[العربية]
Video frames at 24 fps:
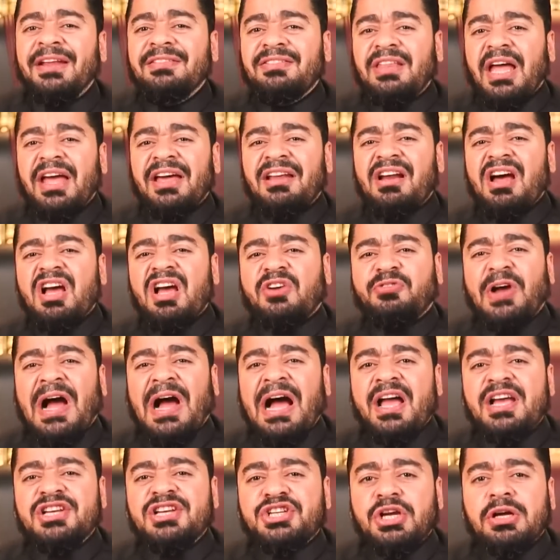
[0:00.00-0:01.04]
انت ايه رايك في
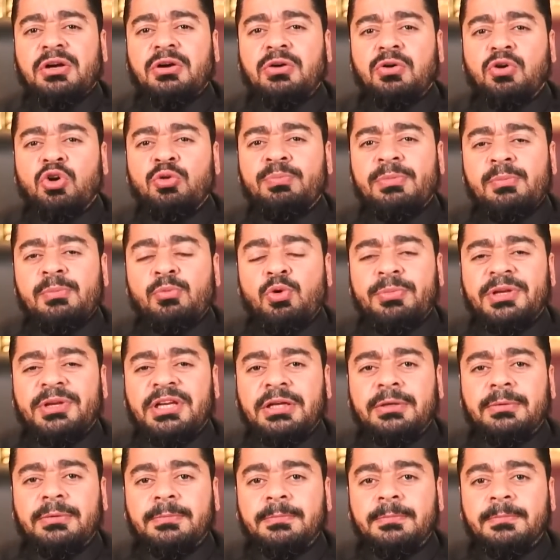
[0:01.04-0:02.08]
عائشه ام
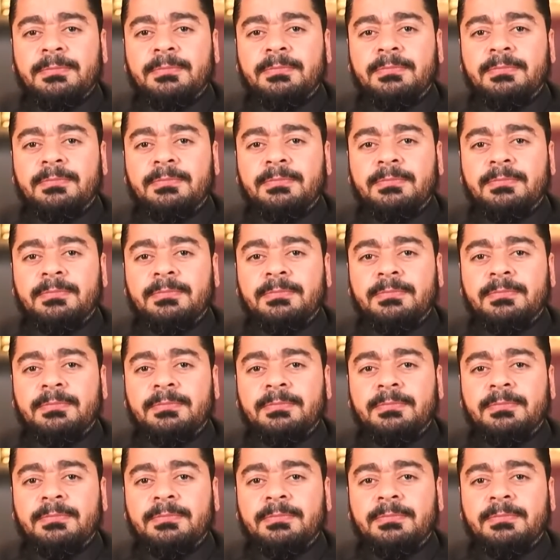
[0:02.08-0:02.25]
المؤمنين